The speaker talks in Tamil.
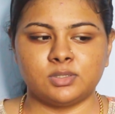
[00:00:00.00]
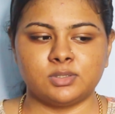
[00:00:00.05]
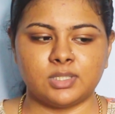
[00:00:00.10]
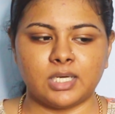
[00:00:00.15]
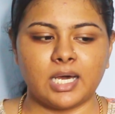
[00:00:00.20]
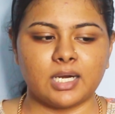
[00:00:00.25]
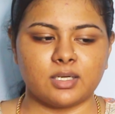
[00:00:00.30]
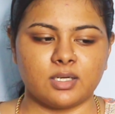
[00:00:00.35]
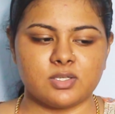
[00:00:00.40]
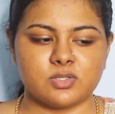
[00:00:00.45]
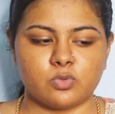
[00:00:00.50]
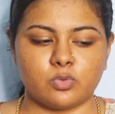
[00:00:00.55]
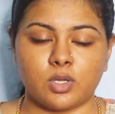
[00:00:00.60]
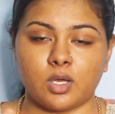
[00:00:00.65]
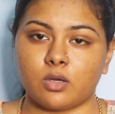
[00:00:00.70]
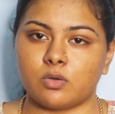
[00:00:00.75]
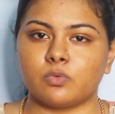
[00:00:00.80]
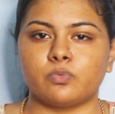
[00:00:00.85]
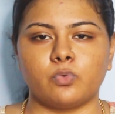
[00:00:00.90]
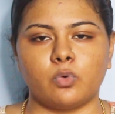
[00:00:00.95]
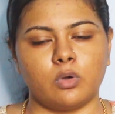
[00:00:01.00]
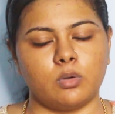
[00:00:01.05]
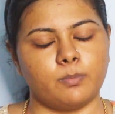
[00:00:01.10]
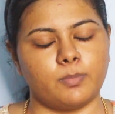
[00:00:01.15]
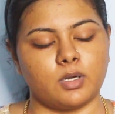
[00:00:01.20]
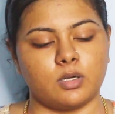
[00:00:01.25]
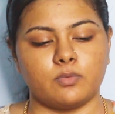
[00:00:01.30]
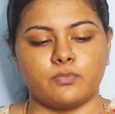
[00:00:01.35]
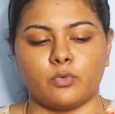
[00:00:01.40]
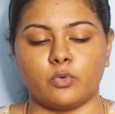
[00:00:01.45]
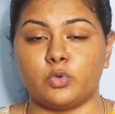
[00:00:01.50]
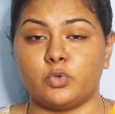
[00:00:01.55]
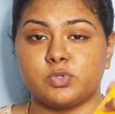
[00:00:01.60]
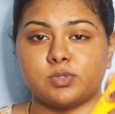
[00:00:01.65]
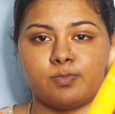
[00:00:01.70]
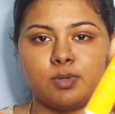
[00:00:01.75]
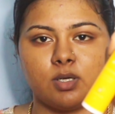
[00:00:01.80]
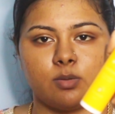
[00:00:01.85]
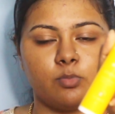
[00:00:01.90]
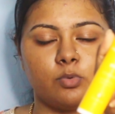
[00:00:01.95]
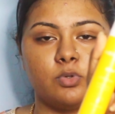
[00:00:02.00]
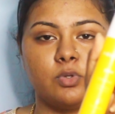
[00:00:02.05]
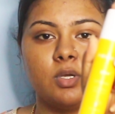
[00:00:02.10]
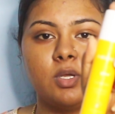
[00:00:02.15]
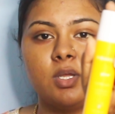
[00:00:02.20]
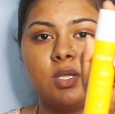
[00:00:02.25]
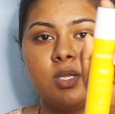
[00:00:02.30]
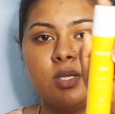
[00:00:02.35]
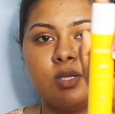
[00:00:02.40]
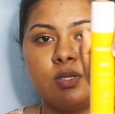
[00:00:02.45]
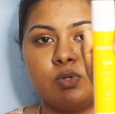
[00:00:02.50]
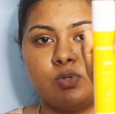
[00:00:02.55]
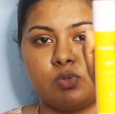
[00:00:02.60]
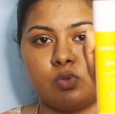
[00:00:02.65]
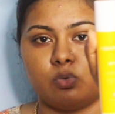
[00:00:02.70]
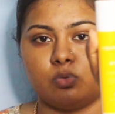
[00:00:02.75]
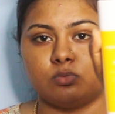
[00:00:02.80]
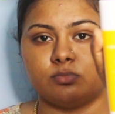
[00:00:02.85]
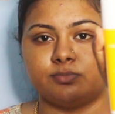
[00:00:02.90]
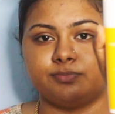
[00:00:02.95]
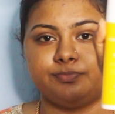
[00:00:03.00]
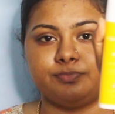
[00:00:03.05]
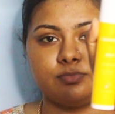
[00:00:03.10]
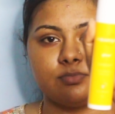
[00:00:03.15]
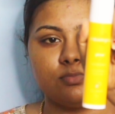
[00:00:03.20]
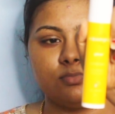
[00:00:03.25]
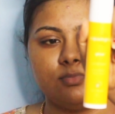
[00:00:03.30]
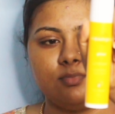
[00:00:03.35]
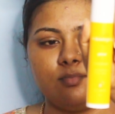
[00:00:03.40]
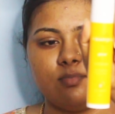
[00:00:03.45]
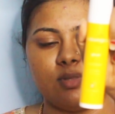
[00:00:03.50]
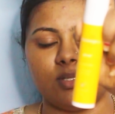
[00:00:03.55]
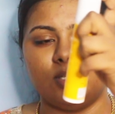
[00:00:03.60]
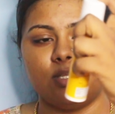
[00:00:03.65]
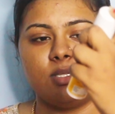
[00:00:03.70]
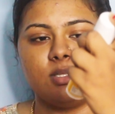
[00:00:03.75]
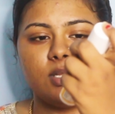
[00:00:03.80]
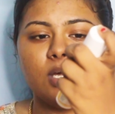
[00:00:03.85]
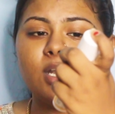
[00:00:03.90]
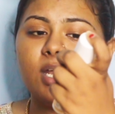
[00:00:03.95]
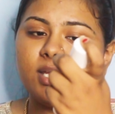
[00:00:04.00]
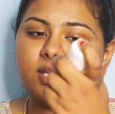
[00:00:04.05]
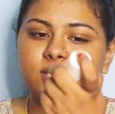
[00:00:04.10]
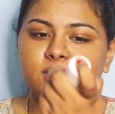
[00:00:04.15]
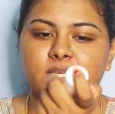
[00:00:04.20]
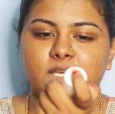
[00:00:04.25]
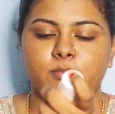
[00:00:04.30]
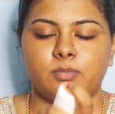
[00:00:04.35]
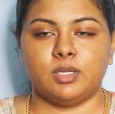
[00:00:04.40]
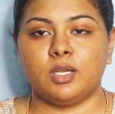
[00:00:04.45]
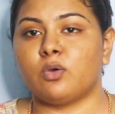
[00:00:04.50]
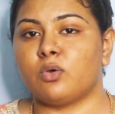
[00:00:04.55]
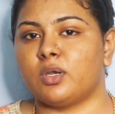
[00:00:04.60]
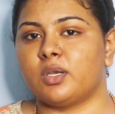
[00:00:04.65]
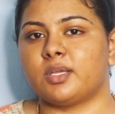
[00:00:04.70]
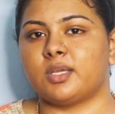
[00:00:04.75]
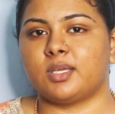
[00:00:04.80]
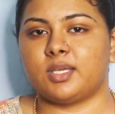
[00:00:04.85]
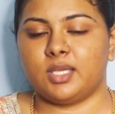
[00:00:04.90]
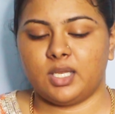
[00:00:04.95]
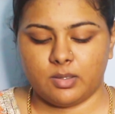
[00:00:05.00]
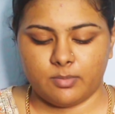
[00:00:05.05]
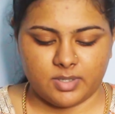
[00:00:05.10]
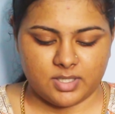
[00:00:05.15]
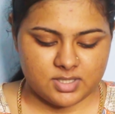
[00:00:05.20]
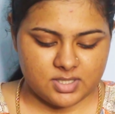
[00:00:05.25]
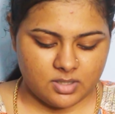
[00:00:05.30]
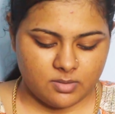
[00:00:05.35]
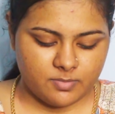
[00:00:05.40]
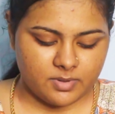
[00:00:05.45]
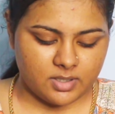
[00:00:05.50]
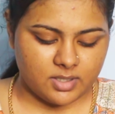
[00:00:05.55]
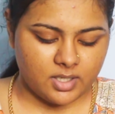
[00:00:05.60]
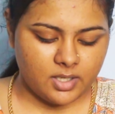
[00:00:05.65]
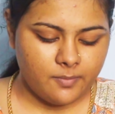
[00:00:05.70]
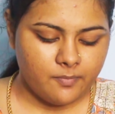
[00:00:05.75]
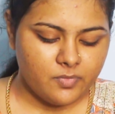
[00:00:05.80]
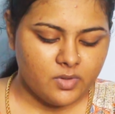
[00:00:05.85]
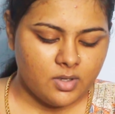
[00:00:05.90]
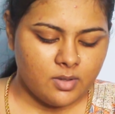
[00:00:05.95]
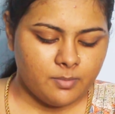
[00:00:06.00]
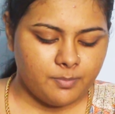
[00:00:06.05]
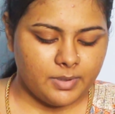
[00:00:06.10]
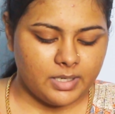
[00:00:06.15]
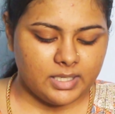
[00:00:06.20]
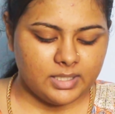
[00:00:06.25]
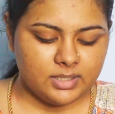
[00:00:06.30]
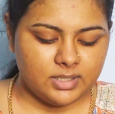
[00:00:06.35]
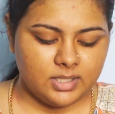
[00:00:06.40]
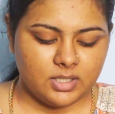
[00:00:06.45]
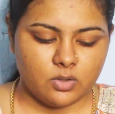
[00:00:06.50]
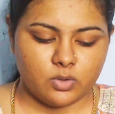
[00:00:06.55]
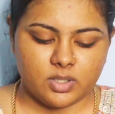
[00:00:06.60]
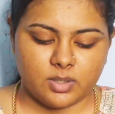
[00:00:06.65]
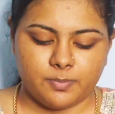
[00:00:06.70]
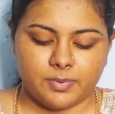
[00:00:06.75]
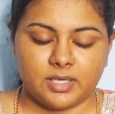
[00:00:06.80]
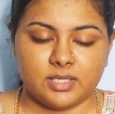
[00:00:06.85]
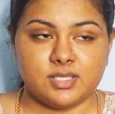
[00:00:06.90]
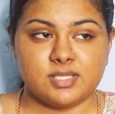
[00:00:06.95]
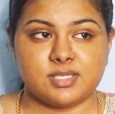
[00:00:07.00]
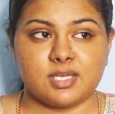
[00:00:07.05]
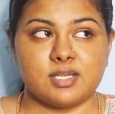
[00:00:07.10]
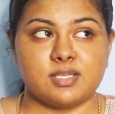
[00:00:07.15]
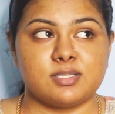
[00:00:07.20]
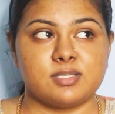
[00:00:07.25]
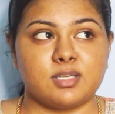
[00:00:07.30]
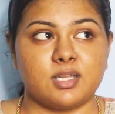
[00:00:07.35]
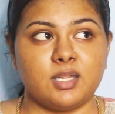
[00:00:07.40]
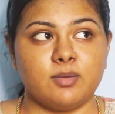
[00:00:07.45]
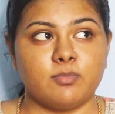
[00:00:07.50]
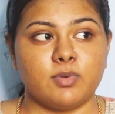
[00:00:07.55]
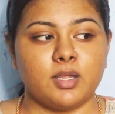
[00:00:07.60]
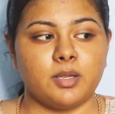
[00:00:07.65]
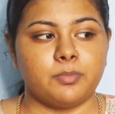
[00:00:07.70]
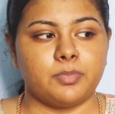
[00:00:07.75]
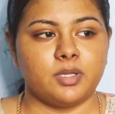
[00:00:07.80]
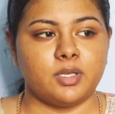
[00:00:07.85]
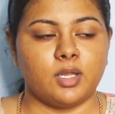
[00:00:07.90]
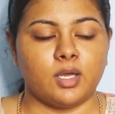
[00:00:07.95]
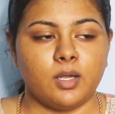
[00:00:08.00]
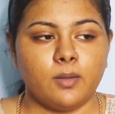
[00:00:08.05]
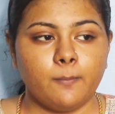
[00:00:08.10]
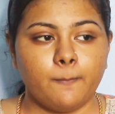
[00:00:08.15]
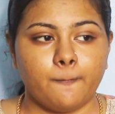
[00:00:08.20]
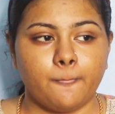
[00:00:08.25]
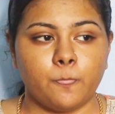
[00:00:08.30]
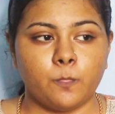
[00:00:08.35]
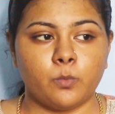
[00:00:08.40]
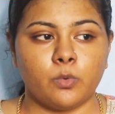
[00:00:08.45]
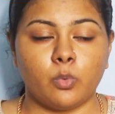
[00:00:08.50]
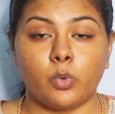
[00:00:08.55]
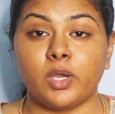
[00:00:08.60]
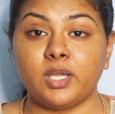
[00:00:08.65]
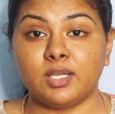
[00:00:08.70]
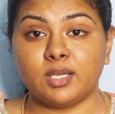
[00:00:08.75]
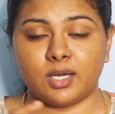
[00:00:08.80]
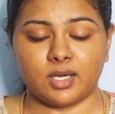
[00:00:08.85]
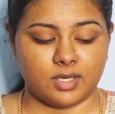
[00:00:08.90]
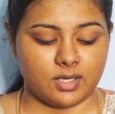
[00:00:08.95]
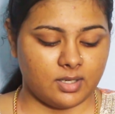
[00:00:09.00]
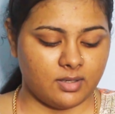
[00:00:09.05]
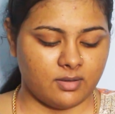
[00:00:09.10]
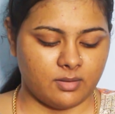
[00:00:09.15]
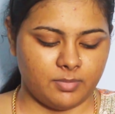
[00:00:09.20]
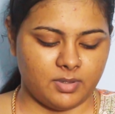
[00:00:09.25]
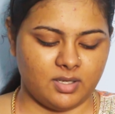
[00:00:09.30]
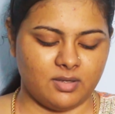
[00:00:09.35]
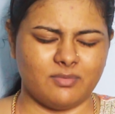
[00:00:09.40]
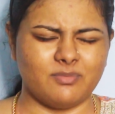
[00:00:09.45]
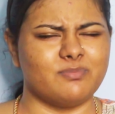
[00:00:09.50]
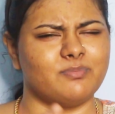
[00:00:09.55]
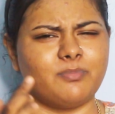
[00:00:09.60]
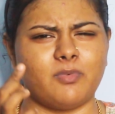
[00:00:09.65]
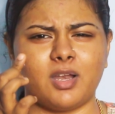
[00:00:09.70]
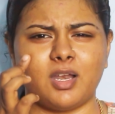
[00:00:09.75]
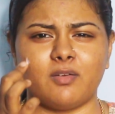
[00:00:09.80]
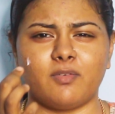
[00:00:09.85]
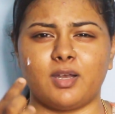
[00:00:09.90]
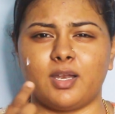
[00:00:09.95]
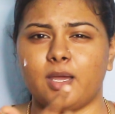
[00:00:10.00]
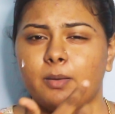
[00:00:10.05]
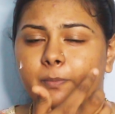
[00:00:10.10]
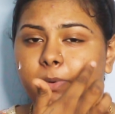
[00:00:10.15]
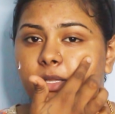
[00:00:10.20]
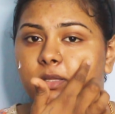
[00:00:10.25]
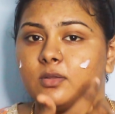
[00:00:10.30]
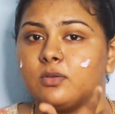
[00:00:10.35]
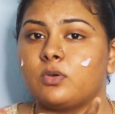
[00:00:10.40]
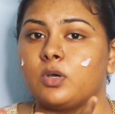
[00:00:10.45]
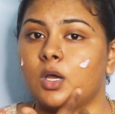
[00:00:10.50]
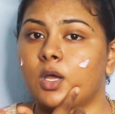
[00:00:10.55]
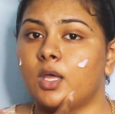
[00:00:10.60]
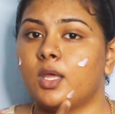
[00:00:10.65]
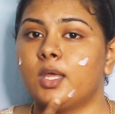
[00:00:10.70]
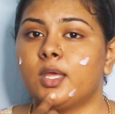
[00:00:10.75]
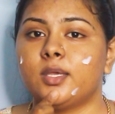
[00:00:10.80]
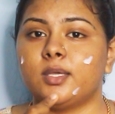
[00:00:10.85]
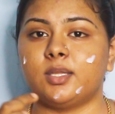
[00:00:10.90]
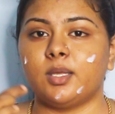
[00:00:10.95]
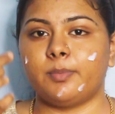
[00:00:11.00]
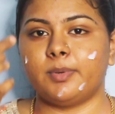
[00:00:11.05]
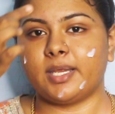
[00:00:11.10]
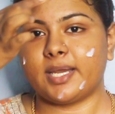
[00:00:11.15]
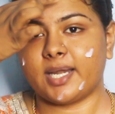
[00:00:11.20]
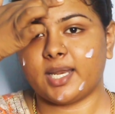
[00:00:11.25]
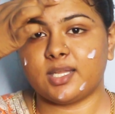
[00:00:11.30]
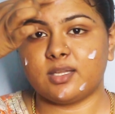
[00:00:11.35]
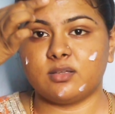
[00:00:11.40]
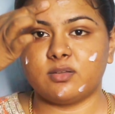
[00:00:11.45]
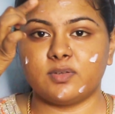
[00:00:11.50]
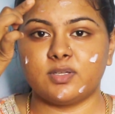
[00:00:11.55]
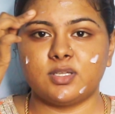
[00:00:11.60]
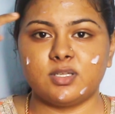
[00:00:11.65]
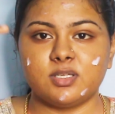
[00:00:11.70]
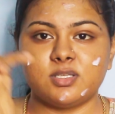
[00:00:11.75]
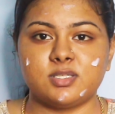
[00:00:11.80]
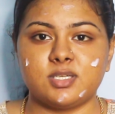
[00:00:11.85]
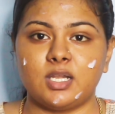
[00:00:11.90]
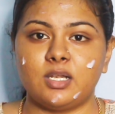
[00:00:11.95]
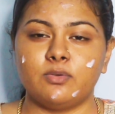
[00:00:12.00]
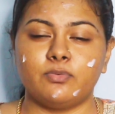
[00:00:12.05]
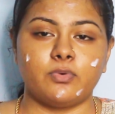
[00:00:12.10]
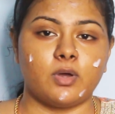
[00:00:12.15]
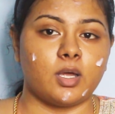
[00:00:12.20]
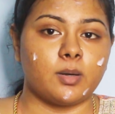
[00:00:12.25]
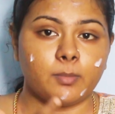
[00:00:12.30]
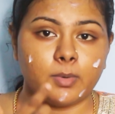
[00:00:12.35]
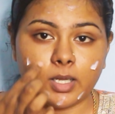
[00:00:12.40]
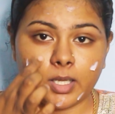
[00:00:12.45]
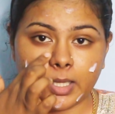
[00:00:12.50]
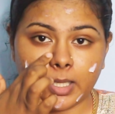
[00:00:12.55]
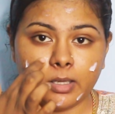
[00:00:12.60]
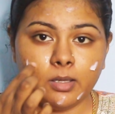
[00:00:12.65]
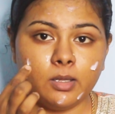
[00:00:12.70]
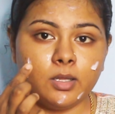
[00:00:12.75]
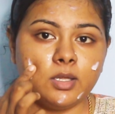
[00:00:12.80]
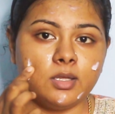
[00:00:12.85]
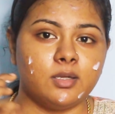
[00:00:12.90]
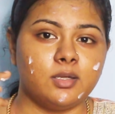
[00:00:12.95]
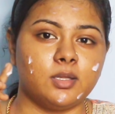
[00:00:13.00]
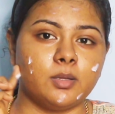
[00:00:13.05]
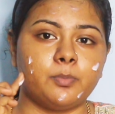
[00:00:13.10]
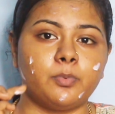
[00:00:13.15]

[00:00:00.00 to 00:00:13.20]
டார்க்னஸ் உண்டாக்கும் ஃபோன் பண் ஃபோன் யூஸ் பண்ணும்போது ஸோ இதுதான் நான் இதையுமே நான் உங்களுக்கு கீழே மென்ஷன் பண்ணுறேன் பாதியோட பாதி சன்ஸ்கிரீம்லாம் எப்படின்னா ஒயிட் கலரில் அப்படியே வெள்ளை வெள்ளையாக பதியும் இது அப்படி கிடையாது இது வந்து ஜெல் ஃபார்முலா தான் இதை